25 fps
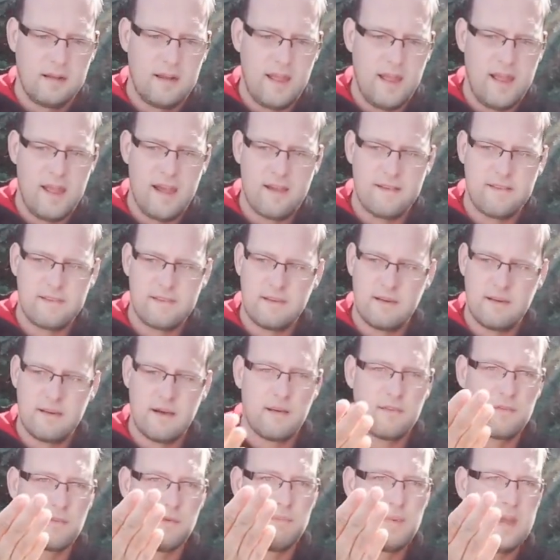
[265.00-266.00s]
Der
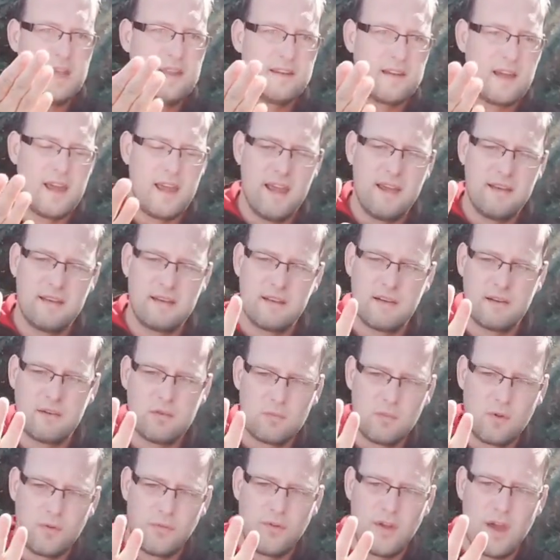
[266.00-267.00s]
erste, also Meterhecht,
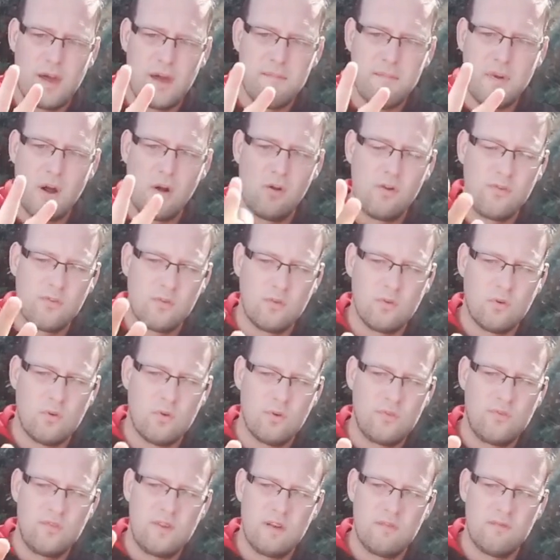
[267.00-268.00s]
hat ungefähr ein Maul so
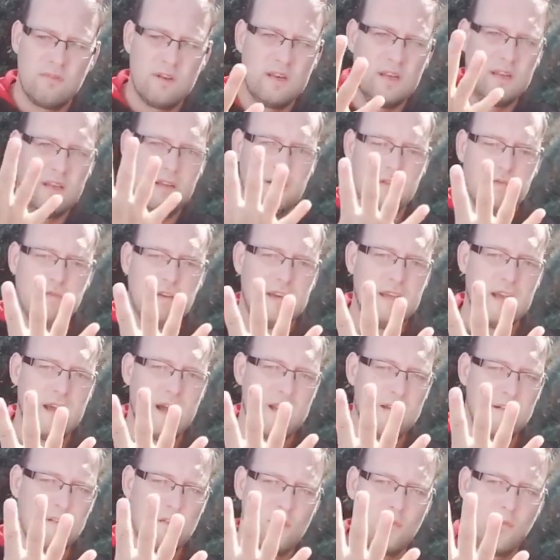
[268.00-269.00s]
groß hier wie die, wie die
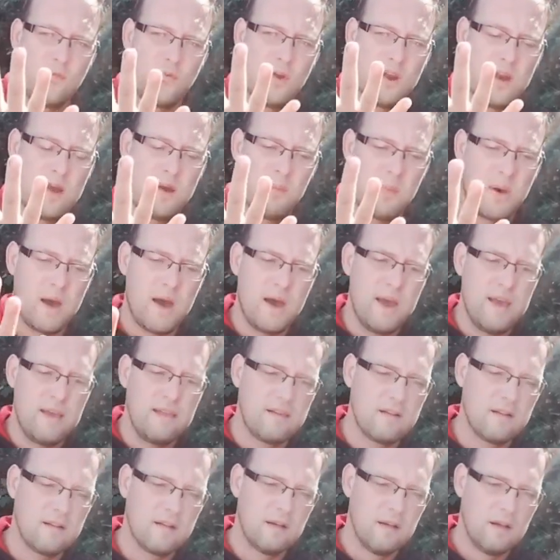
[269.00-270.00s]
Hand, so von der
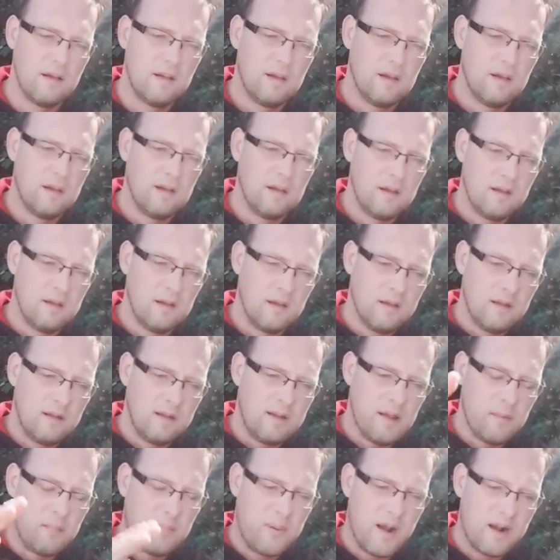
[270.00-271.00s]
Breite.
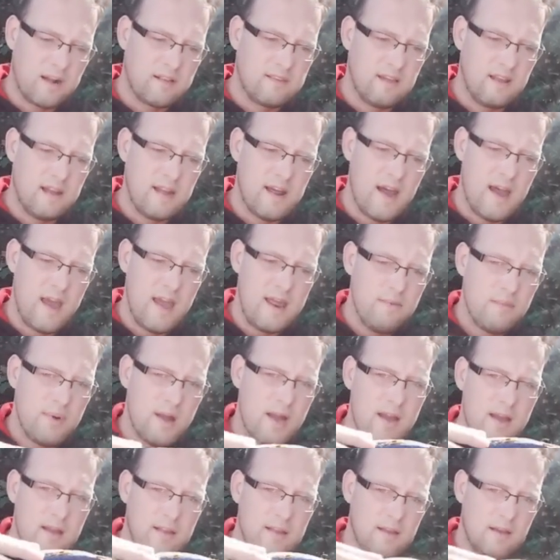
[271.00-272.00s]
Der packt den
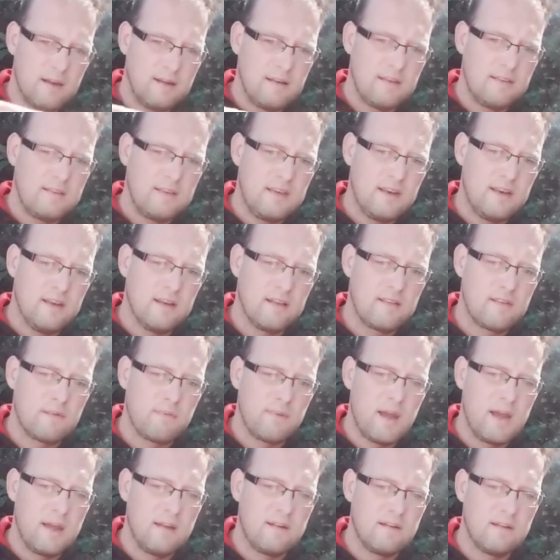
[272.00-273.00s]
einmal, dann ist hier der
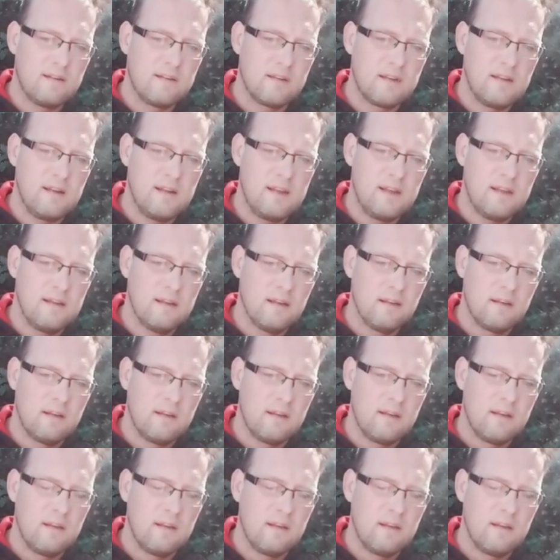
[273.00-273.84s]
zweite Drilling